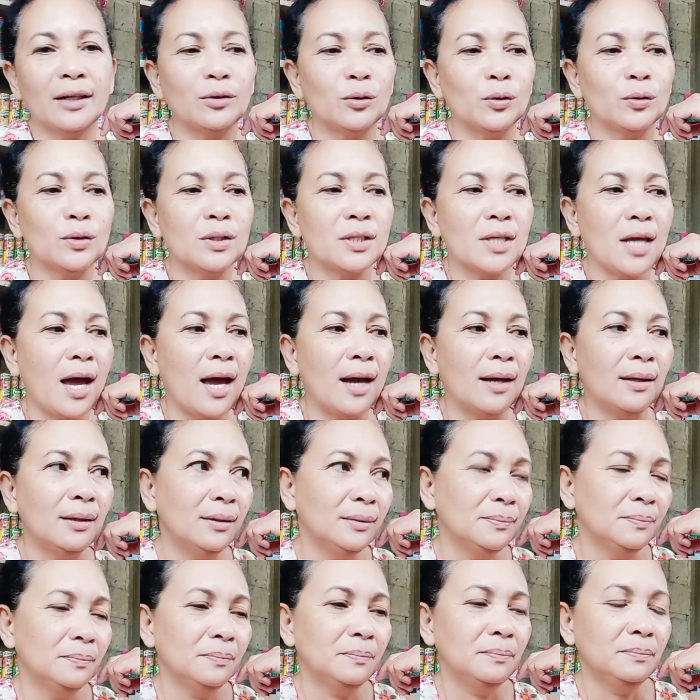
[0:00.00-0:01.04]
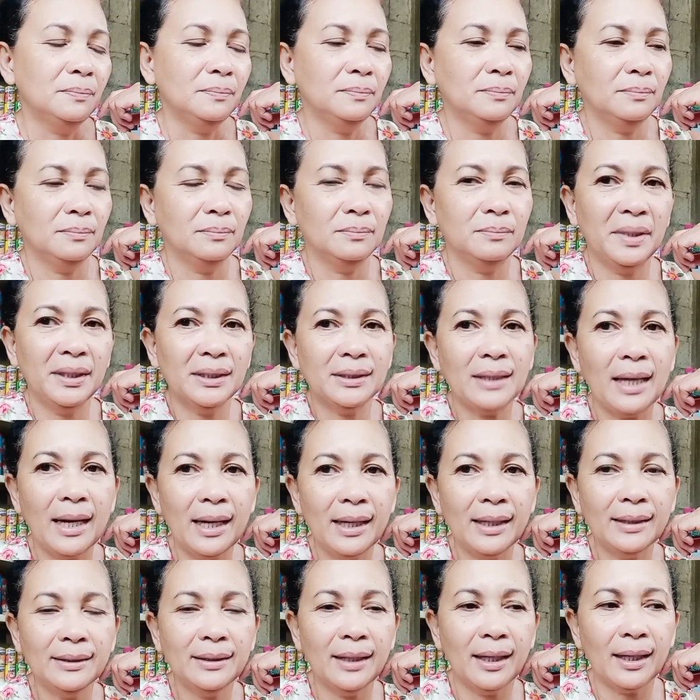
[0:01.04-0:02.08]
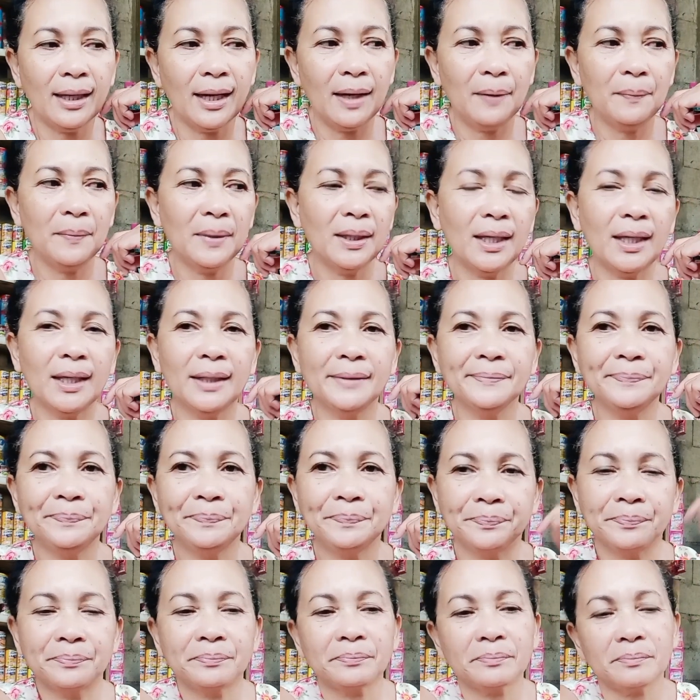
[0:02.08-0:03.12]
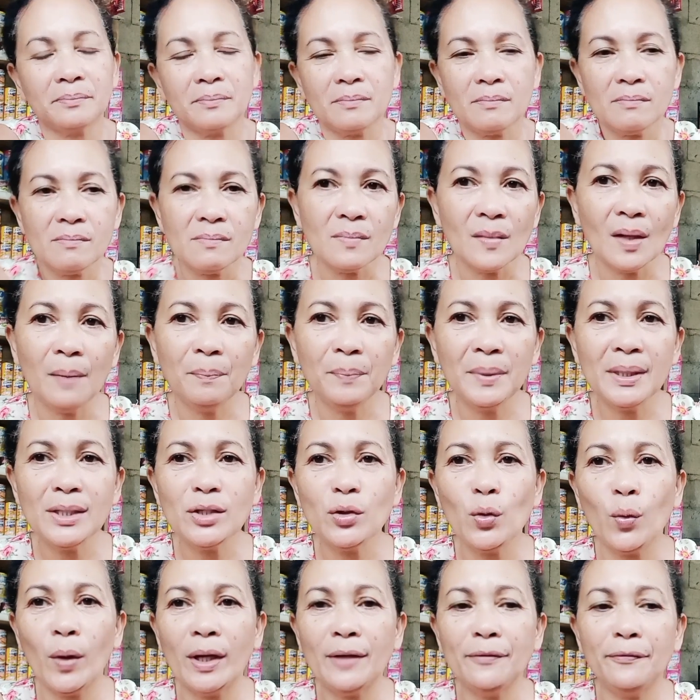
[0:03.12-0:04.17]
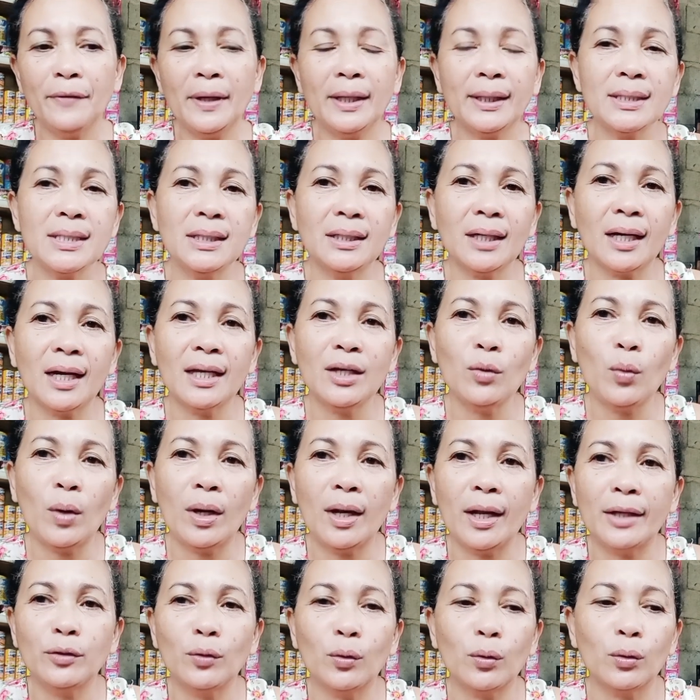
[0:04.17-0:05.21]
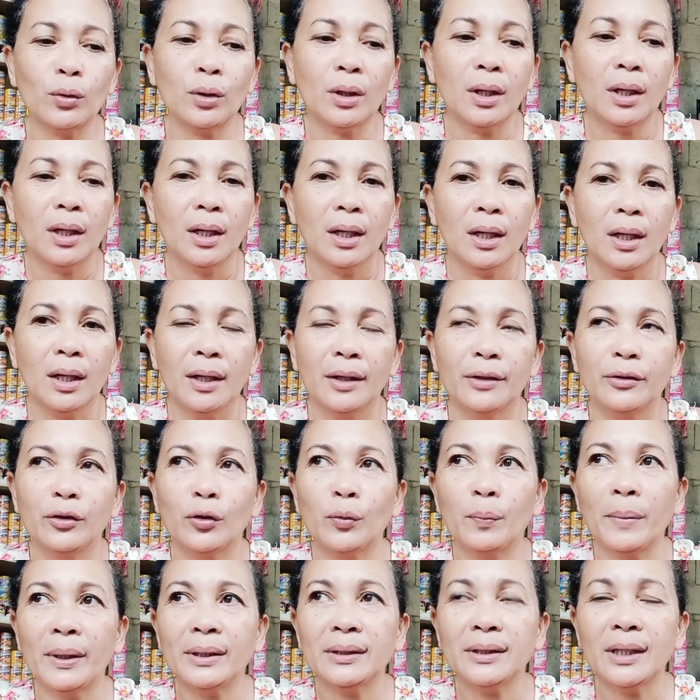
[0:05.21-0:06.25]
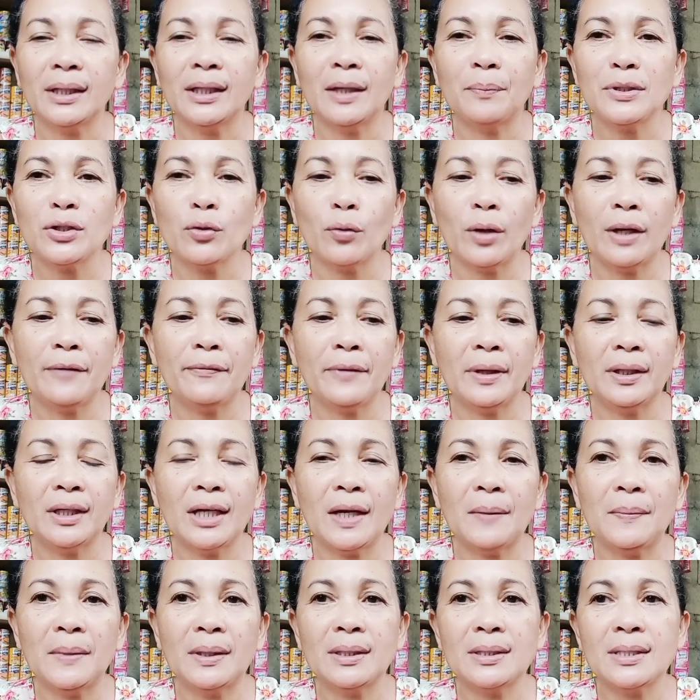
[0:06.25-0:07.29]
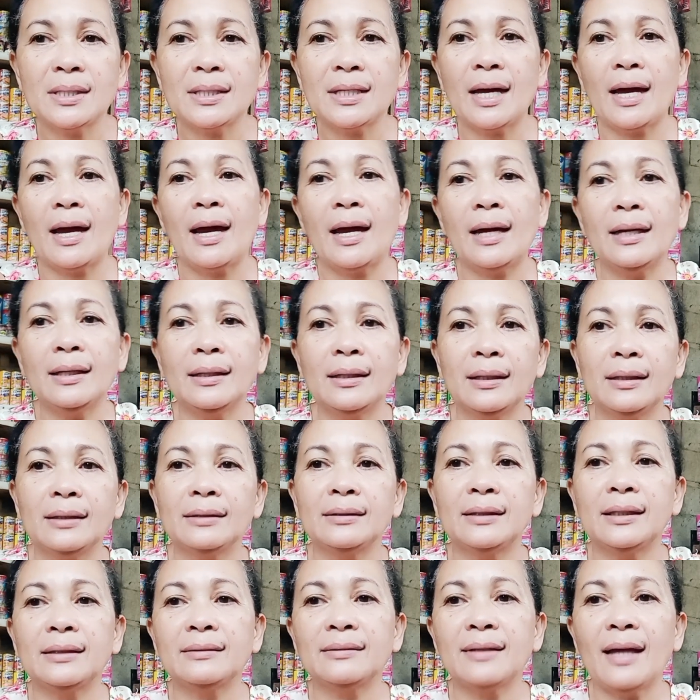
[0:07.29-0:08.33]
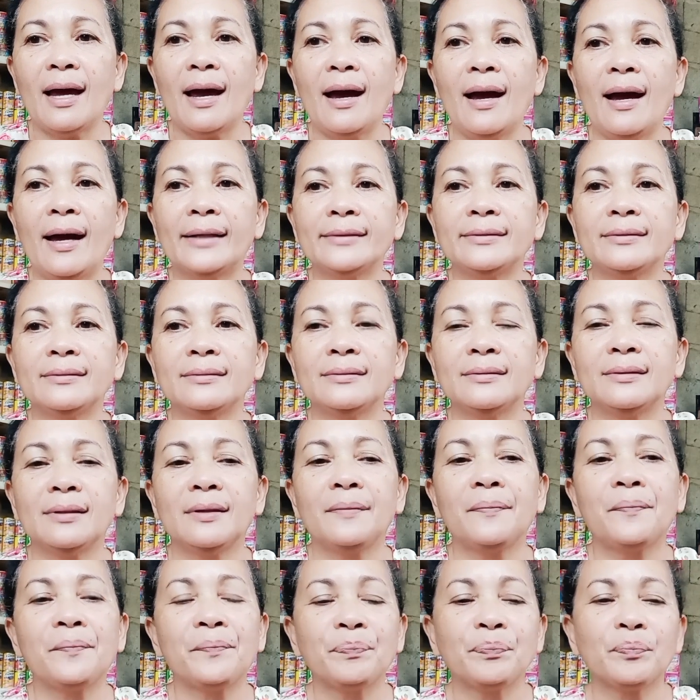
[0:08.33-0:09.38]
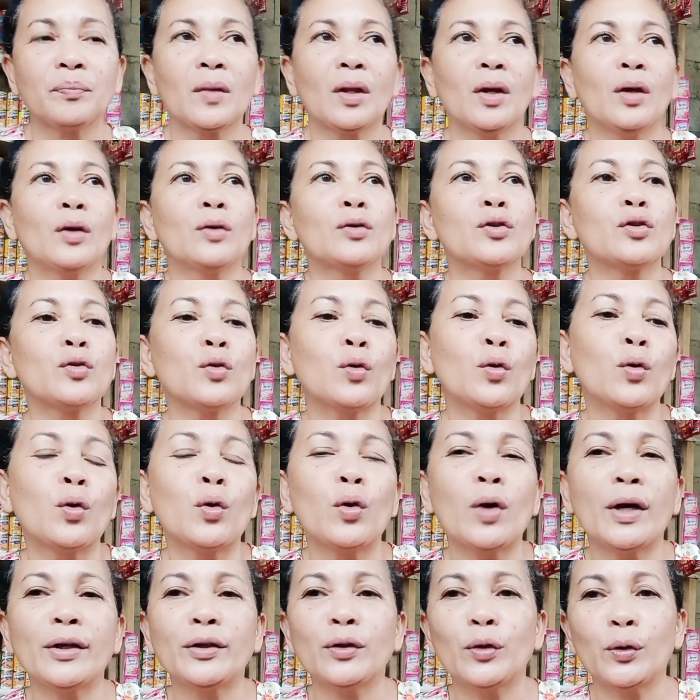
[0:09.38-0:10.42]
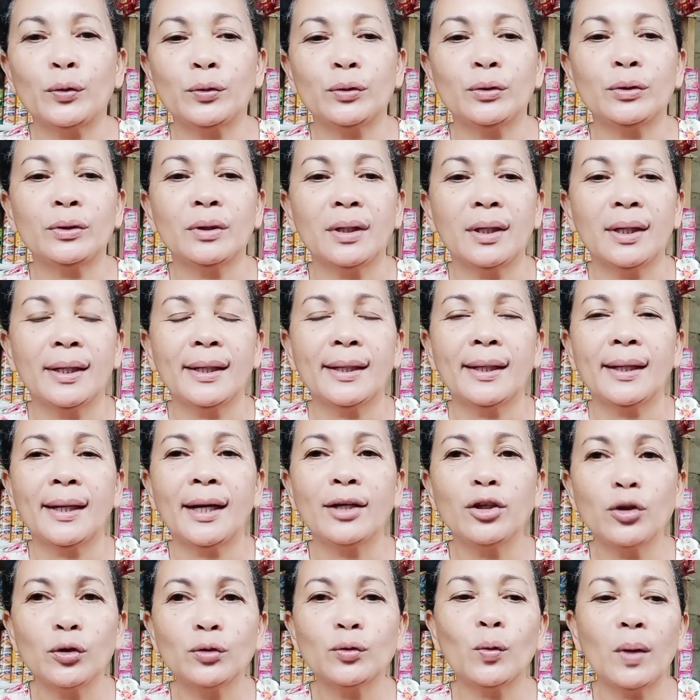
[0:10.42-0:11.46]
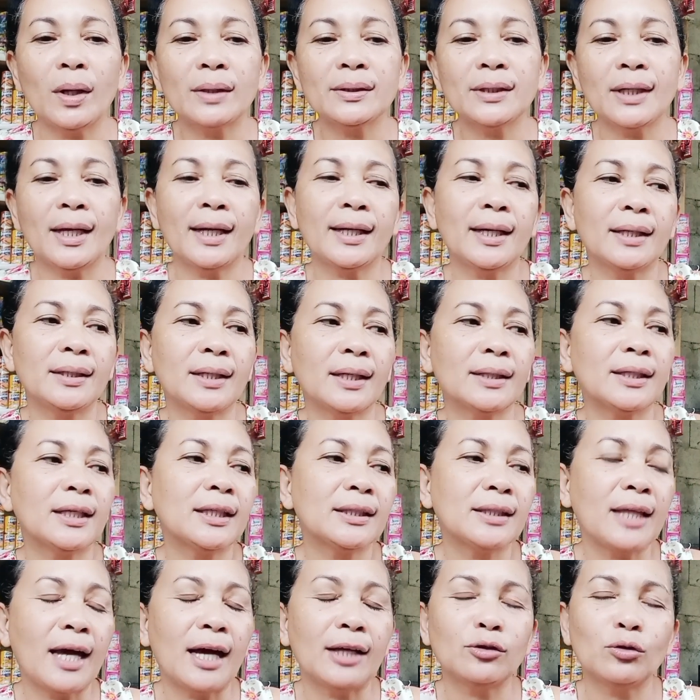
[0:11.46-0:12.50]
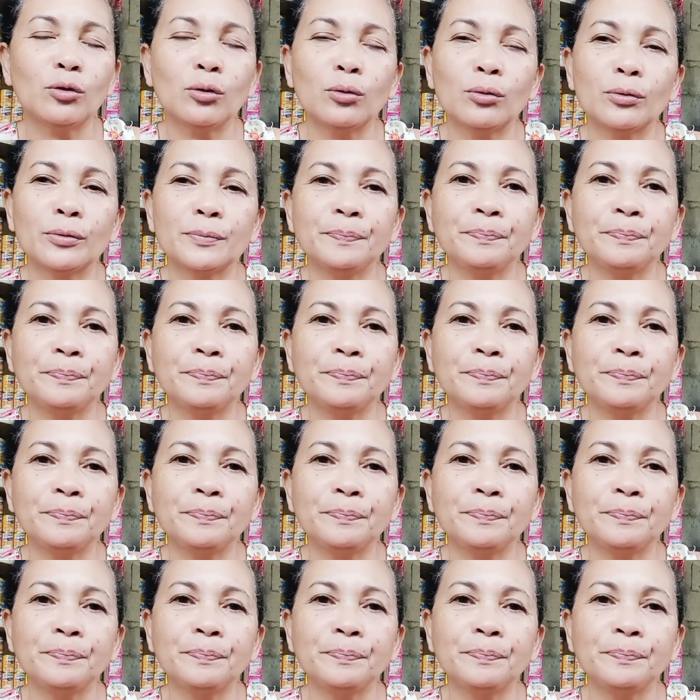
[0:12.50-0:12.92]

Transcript: doon sa bintahan ng aming piso wifi kasi nakahiwala yung yung benta ng piso wifi namin sa tindahan. So, ayun. Ngayon ko lang talaga nakita nung,